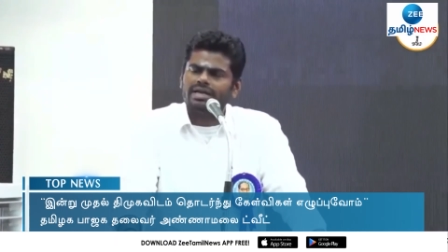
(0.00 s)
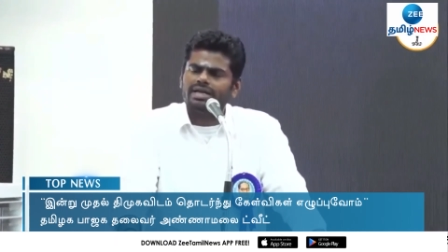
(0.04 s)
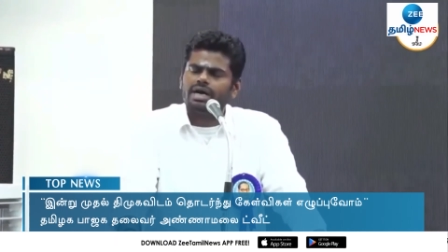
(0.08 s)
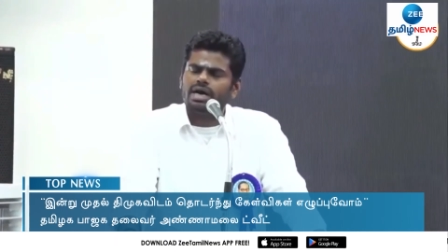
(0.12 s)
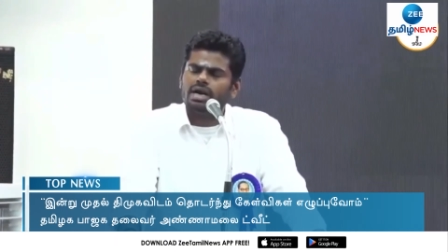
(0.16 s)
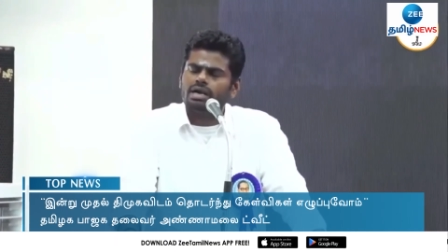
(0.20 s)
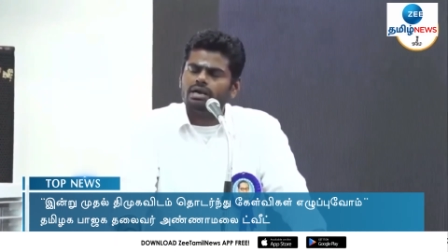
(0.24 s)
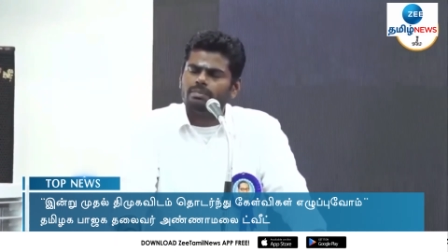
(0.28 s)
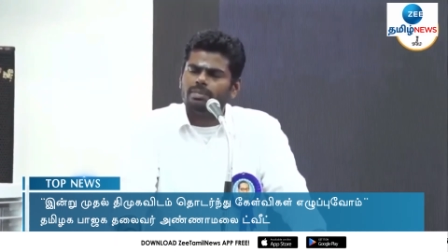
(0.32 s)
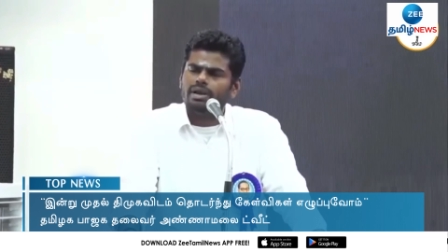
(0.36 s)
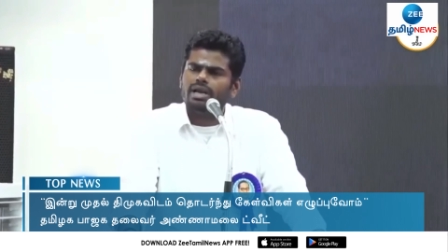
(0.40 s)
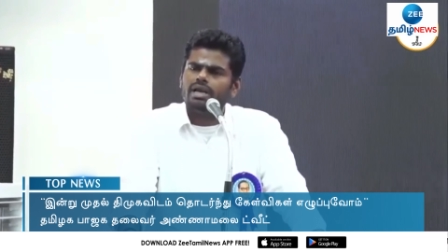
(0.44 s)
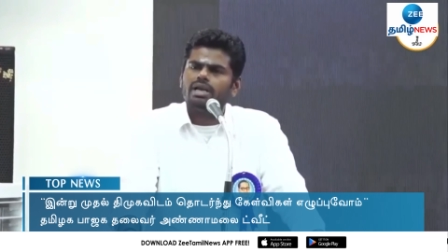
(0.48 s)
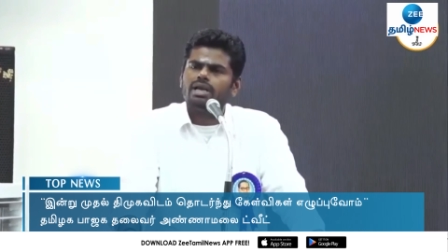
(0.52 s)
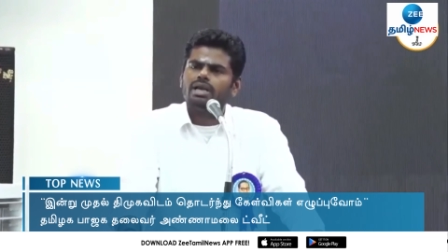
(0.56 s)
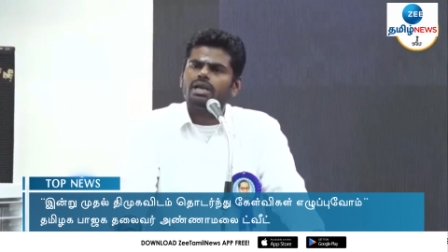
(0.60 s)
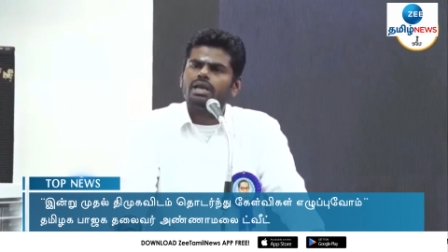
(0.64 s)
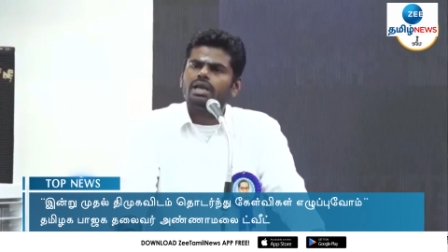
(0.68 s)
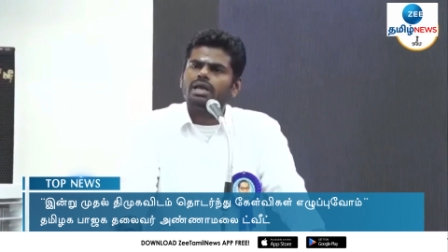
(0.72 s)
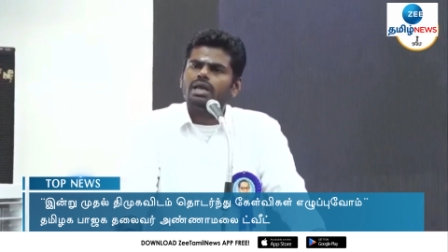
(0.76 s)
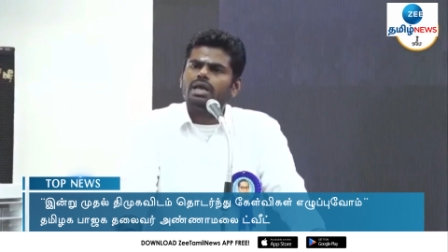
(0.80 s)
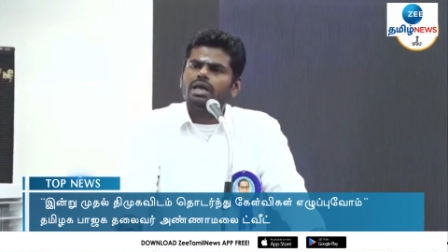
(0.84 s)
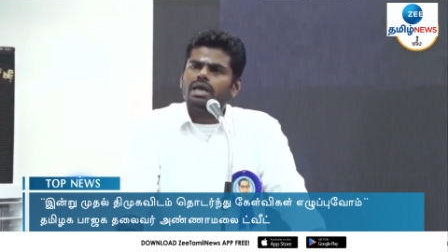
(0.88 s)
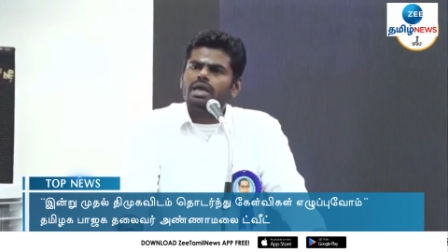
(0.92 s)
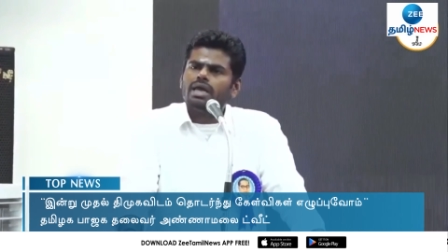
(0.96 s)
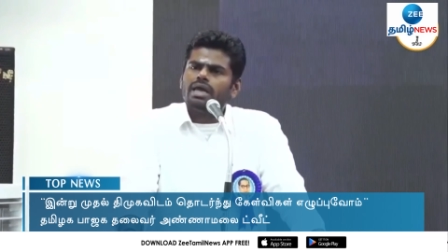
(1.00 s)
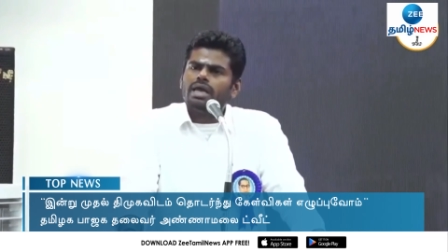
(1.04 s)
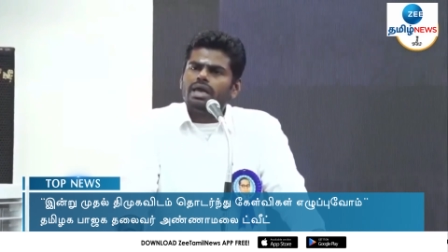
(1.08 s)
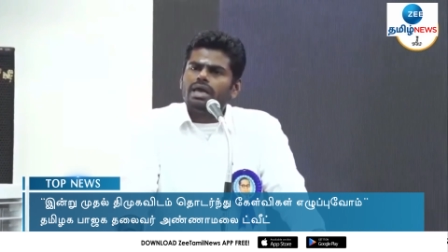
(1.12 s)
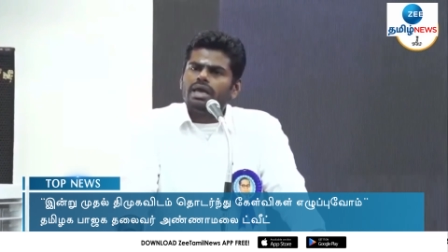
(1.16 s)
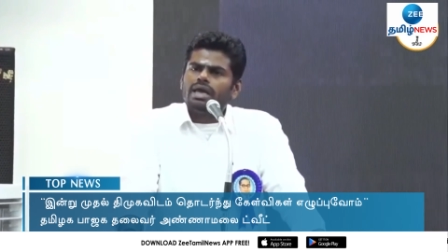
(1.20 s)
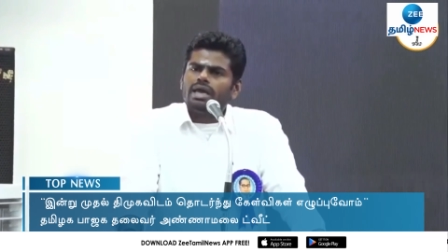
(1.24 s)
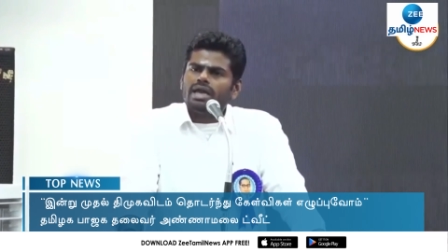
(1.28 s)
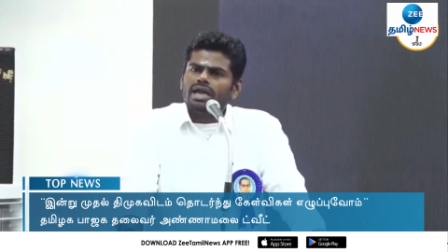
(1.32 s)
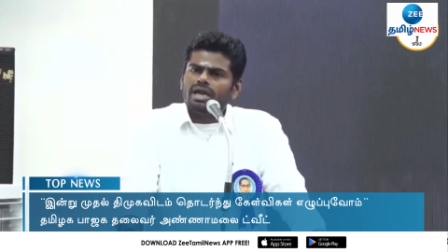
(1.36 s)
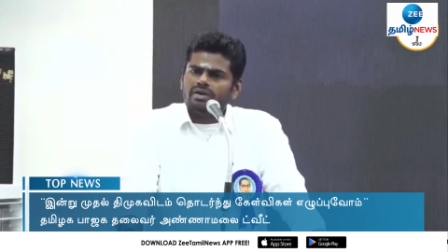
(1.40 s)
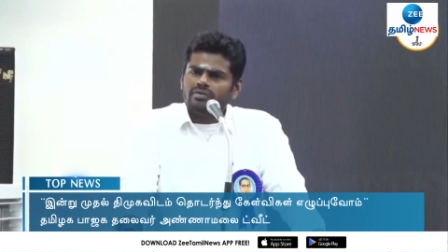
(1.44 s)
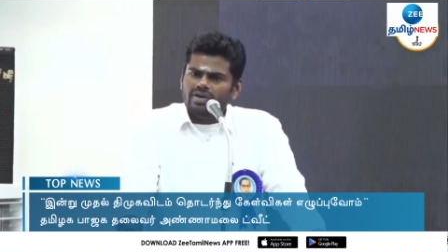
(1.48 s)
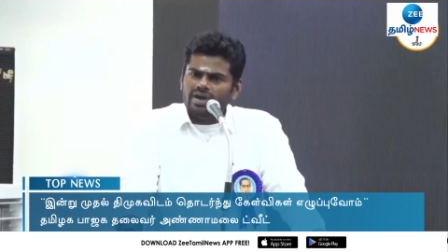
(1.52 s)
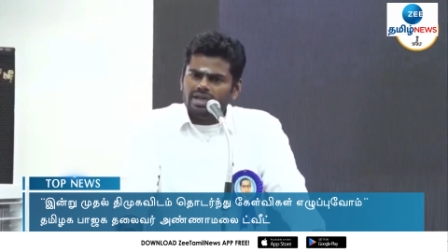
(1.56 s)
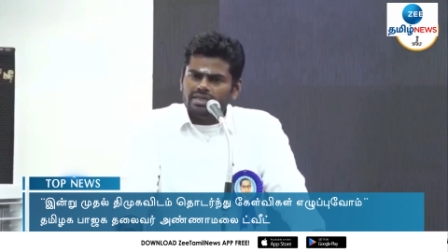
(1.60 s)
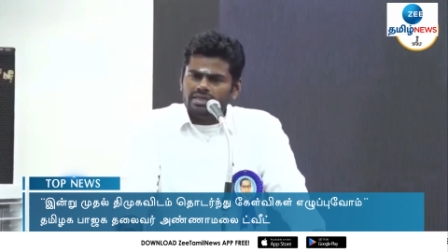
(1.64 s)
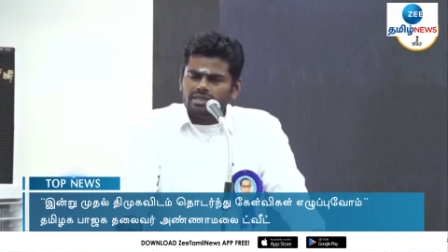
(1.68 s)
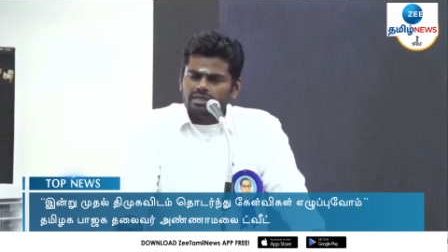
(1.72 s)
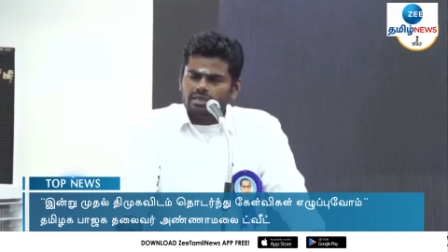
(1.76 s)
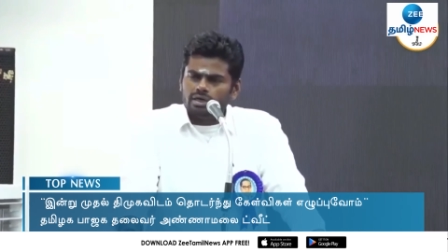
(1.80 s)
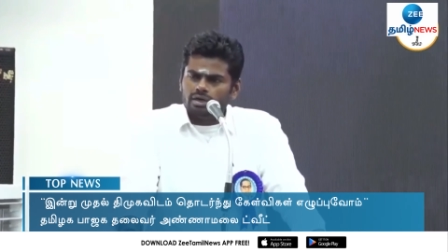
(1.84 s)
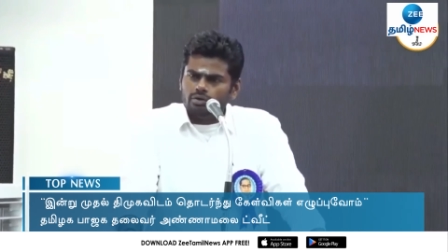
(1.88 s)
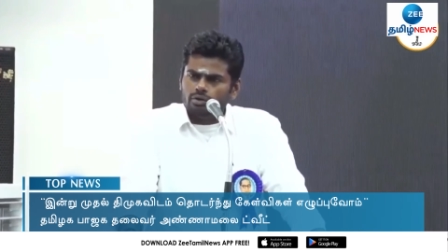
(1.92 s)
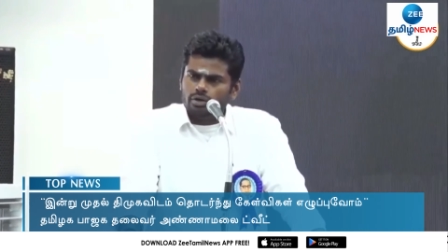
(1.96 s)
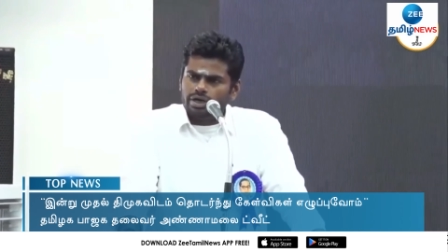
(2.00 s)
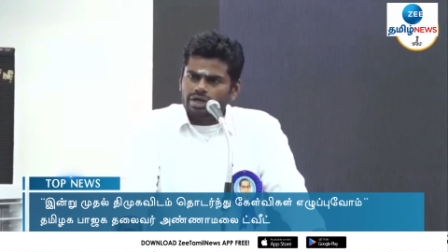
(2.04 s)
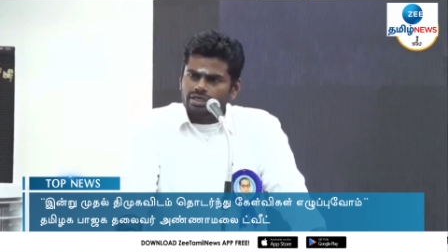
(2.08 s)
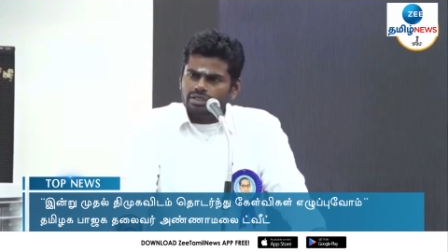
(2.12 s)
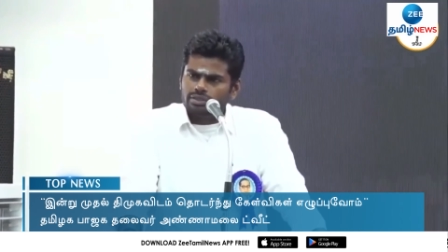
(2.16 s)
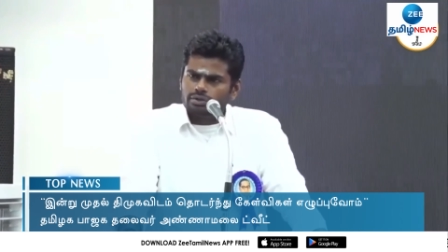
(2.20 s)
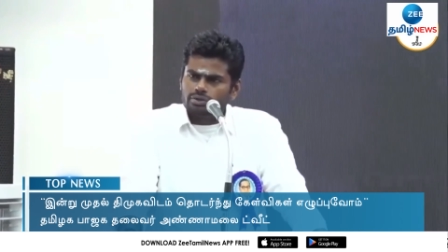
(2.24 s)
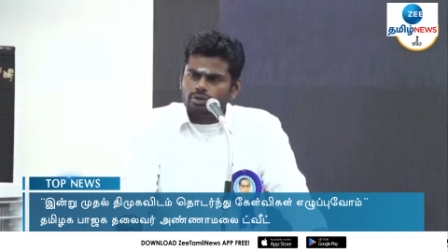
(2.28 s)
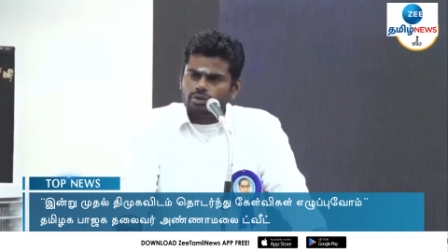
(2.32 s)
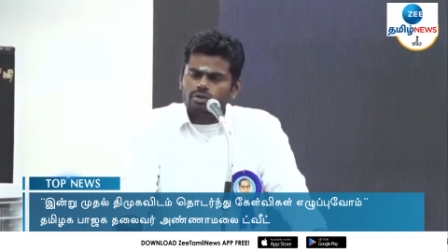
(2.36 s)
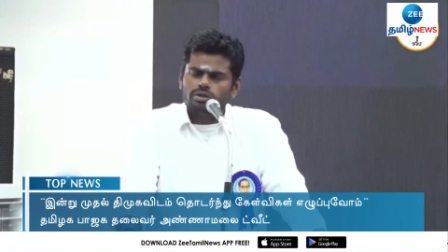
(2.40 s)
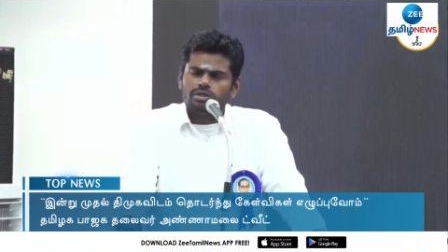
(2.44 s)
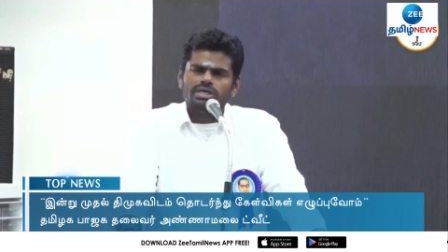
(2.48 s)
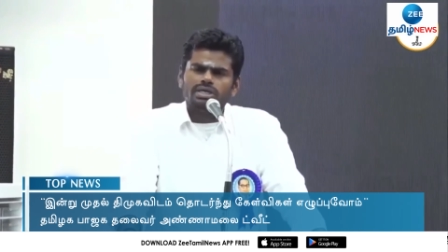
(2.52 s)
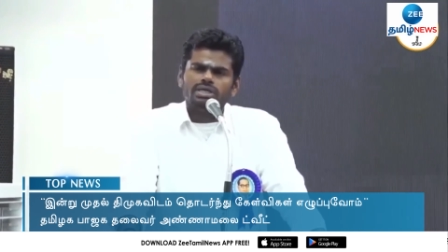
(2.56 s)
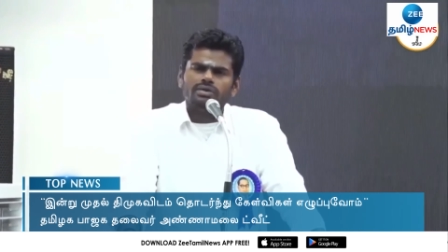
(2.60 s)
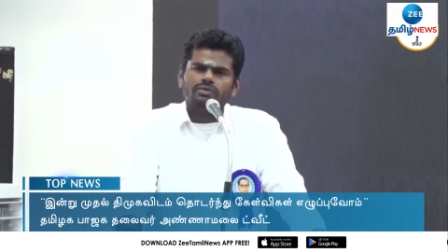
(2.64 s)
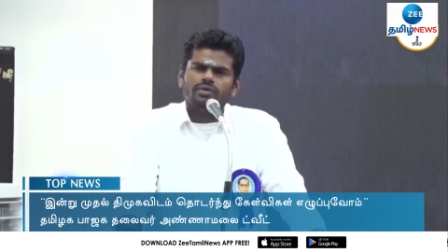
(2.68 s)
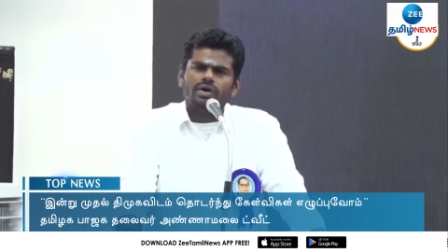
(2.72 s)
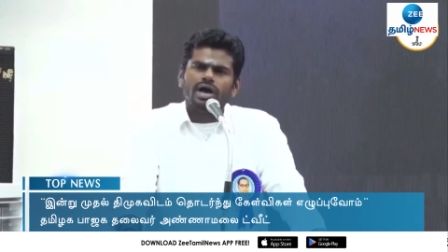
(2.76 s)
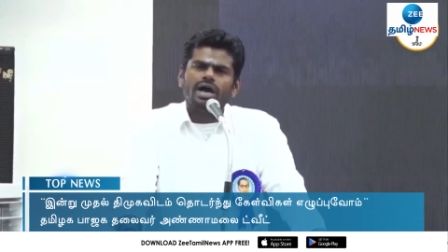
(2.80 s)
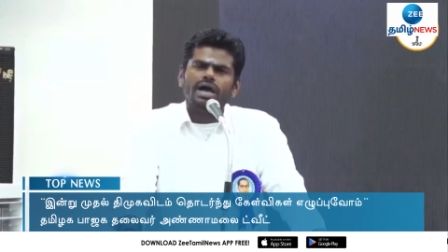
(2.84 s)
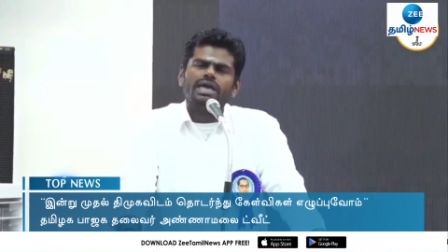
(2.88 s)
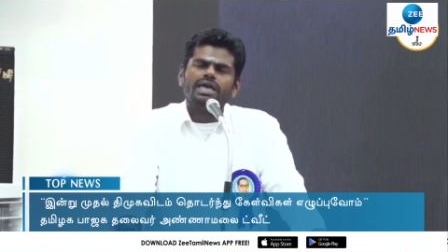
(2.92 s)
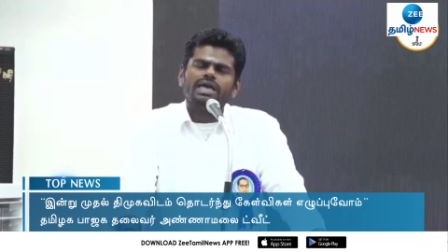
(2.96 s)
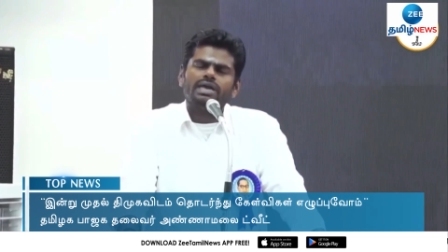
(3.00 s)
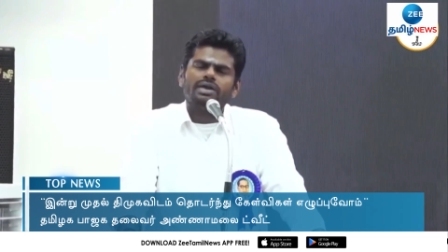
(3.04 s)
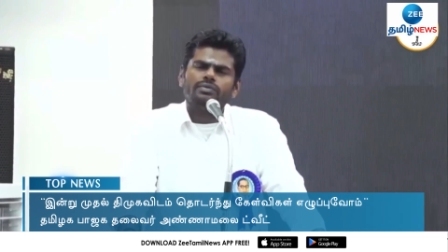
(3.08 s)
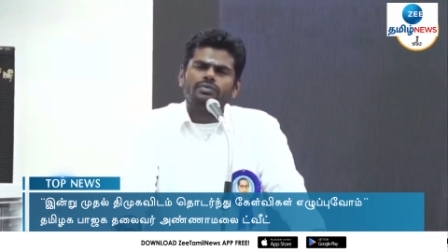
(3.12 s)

திமுகவினரால் குவிக்கப்பட்டுள்ள சொத்துக்களின் விவரங்களையும்